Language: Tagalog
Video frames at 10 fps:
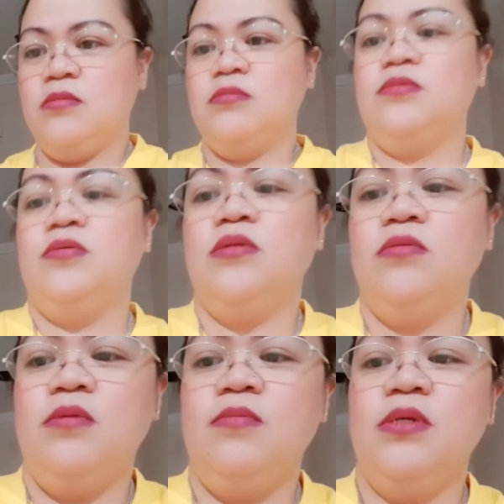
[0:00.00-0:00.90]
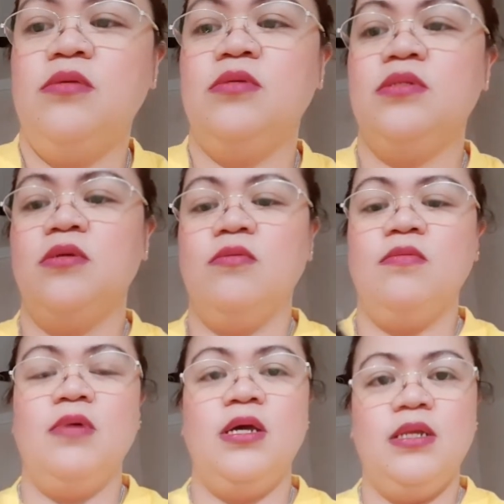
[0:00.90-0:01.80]
So, ito naman yung isa
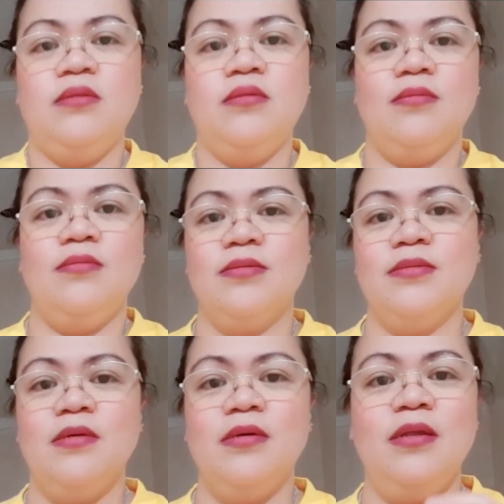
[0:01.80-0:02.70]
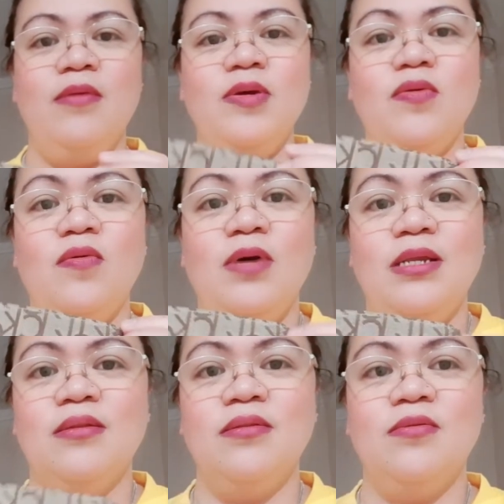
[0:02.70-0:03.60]
kong wallet. Ang dami kong
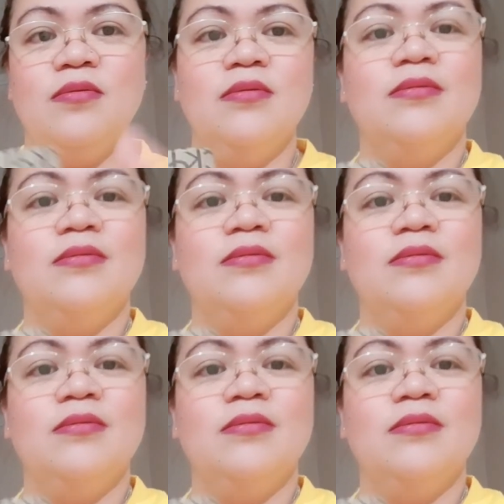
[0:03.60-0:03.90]
wallet, no?